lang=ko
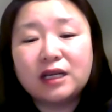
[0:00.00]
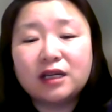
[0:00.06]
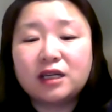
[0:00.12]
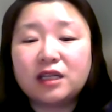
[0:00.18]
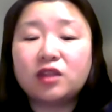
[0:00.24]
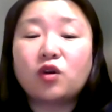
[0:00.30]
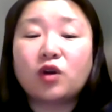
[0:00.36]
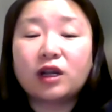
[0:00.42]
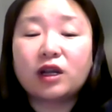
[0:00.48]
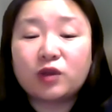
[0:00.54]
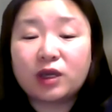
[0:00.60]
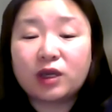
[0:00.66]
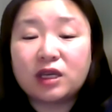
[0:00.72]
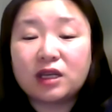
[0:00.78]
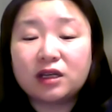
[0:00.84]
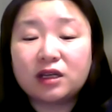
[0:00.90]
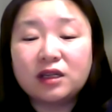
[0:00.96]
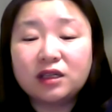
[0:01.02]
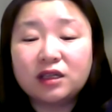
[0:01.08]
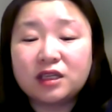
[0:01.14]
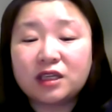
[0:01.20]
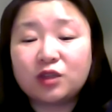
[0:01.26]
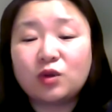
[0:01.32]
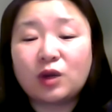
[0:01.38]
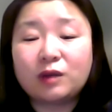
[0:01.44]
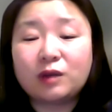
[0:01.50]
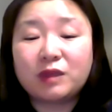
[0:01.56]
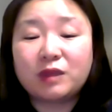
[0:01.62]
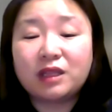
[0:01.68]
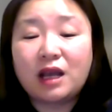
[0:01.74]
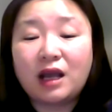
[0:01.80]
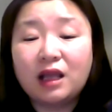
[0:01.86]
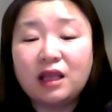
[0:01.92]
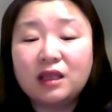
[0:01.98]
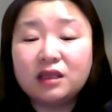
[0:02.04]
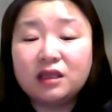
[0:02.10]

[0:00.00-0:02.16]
리더가 되기를 기도합니다.